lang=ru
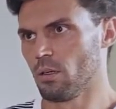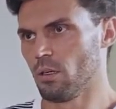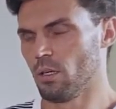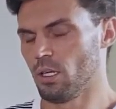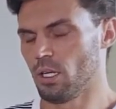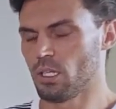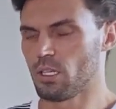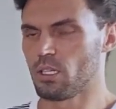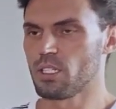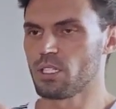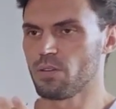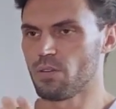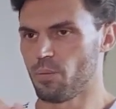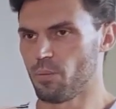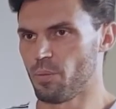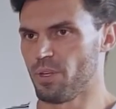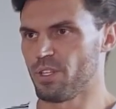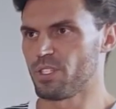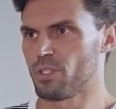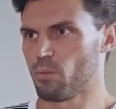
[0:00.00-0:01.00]
и это
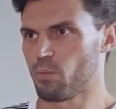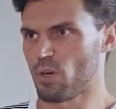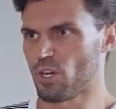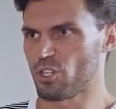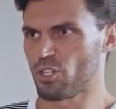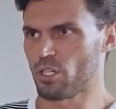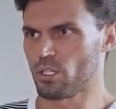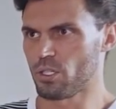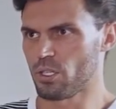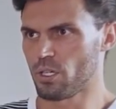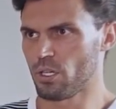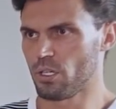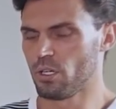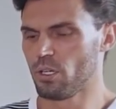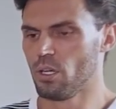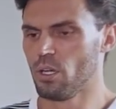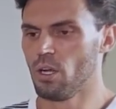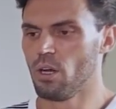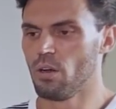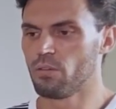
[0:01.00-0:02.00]
называется принцип прожектора.
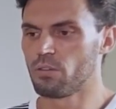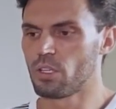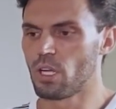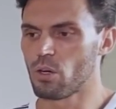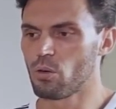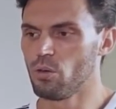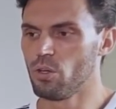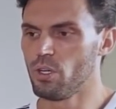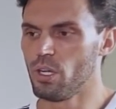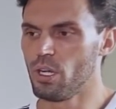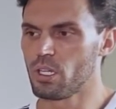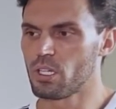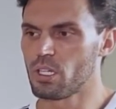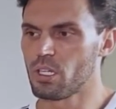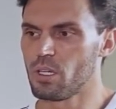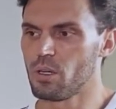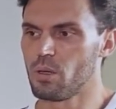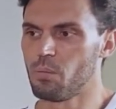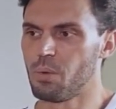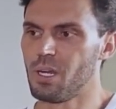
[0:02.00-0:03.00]
Второе –
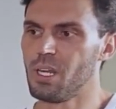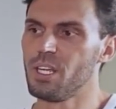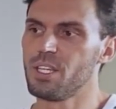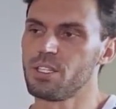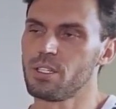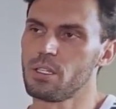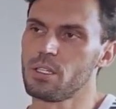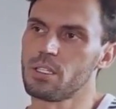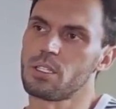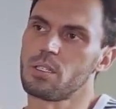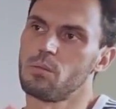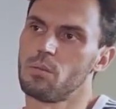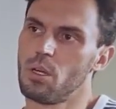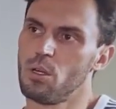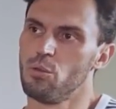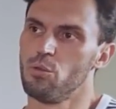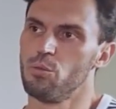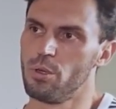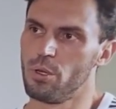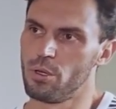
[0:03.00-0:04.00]
это болезненное
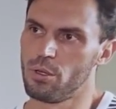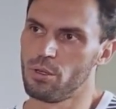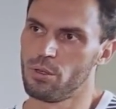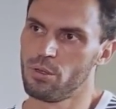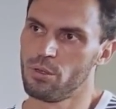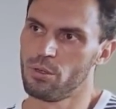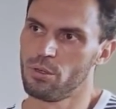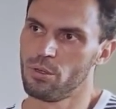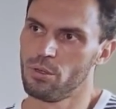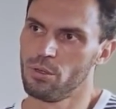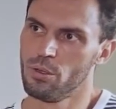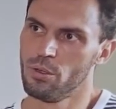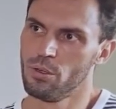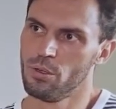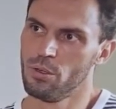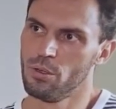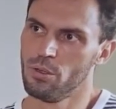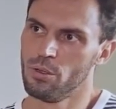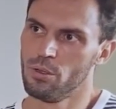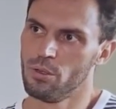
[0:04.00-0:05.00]
самолюбие.
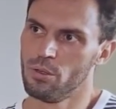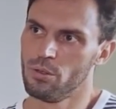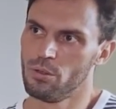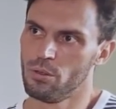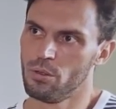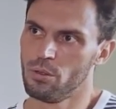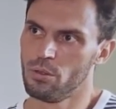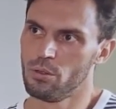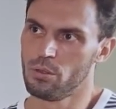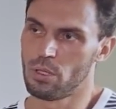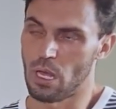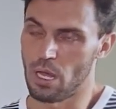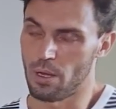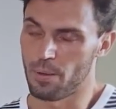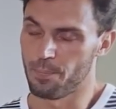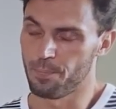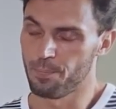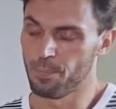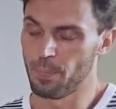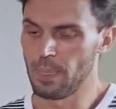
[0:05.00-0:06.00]
Эго. Да.
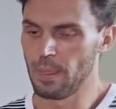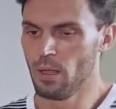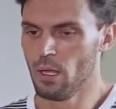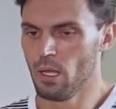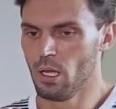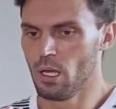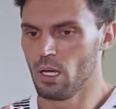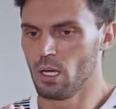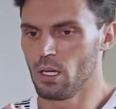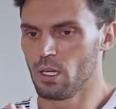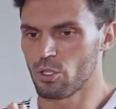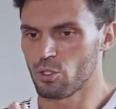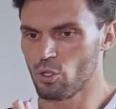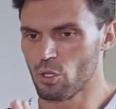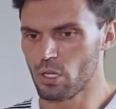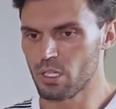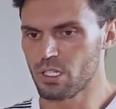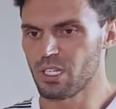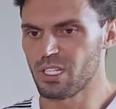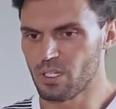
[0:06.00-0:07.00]

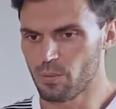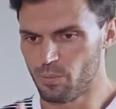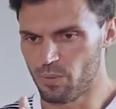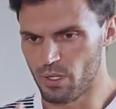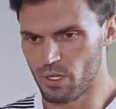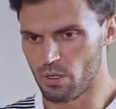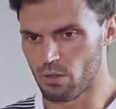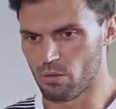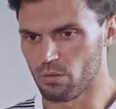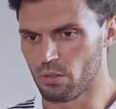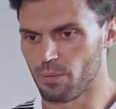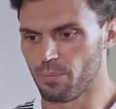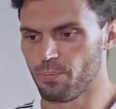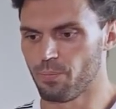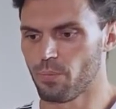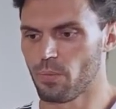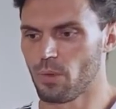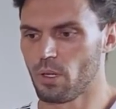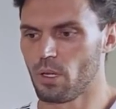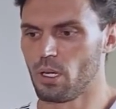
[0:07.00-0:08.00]
Что касается первого.
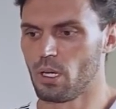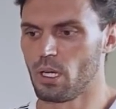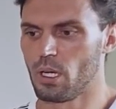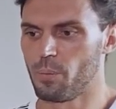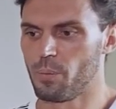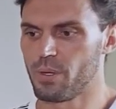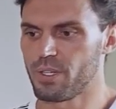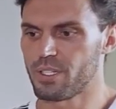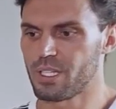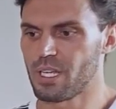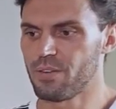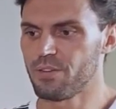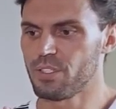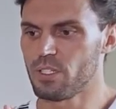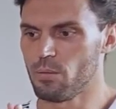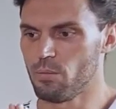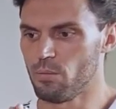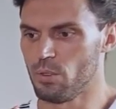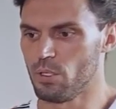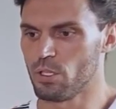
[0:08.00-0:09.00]
А, представь
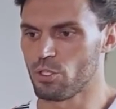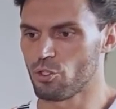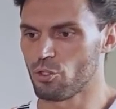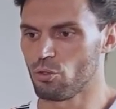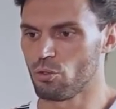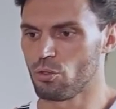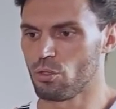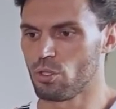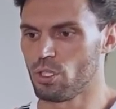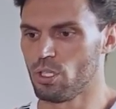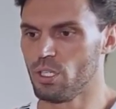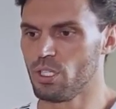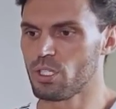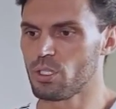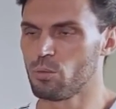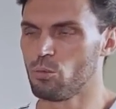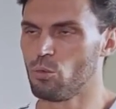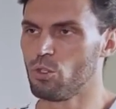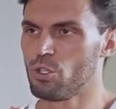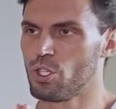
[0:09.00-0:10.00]
себе, что ты
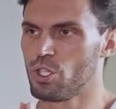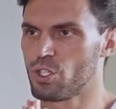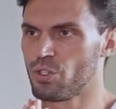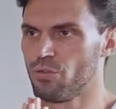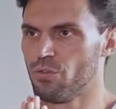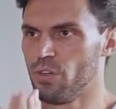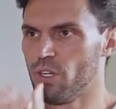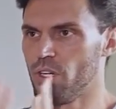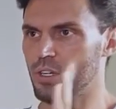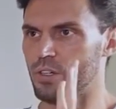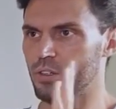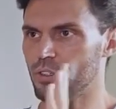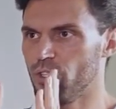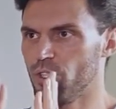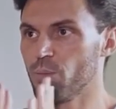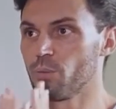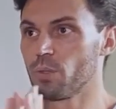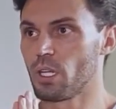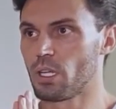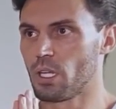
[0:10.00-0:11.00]
смотришь в лес.
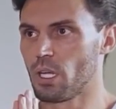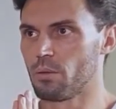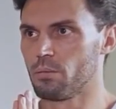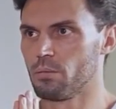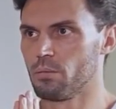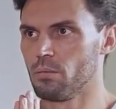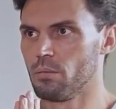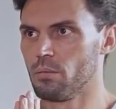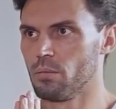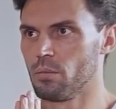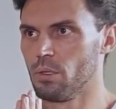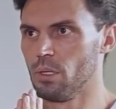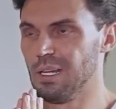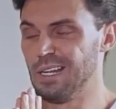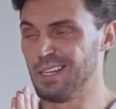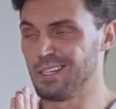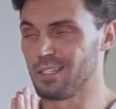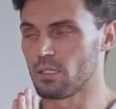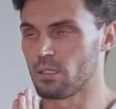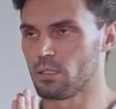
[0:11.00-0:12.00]
Темнота,
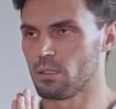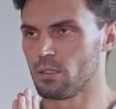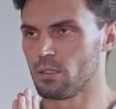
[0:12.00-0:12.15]
лес,